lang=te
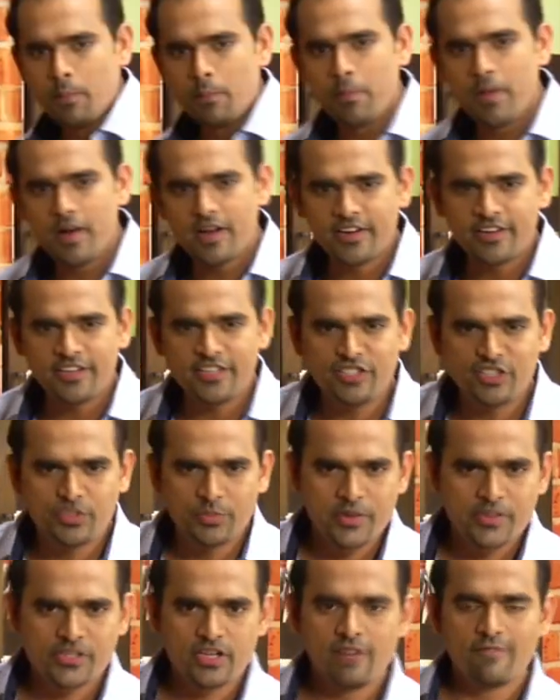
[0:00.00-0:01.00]
బక్రీద్
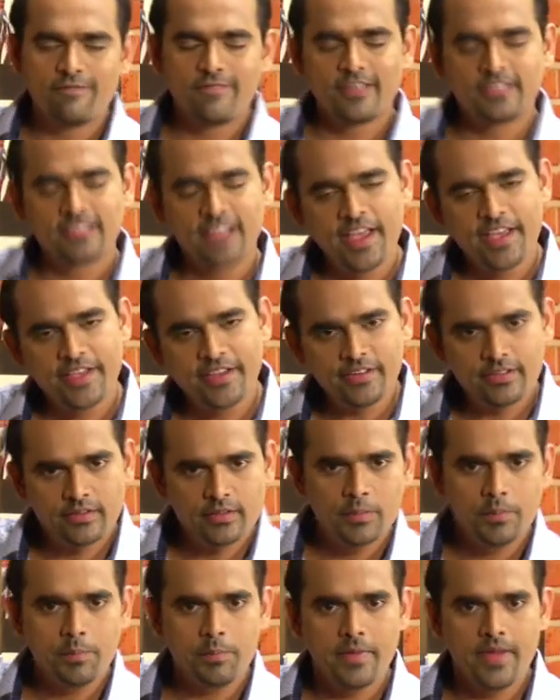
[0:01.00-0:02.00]
స్పెషల్ ఫతాయర్
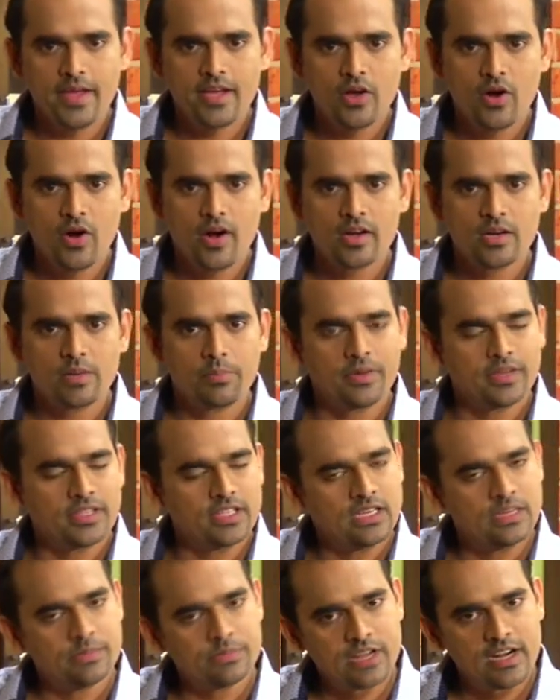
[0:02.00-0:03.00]
బేక్ కావడానికి
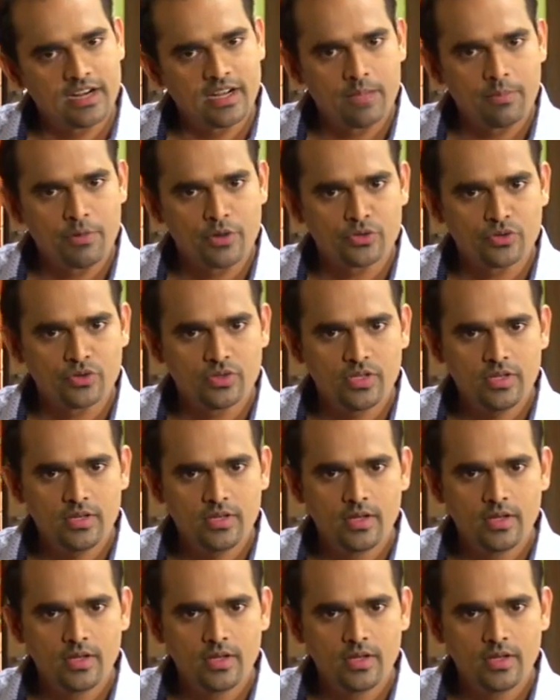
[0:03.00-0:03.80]
పది నిమిషాల టైం పడుతుంది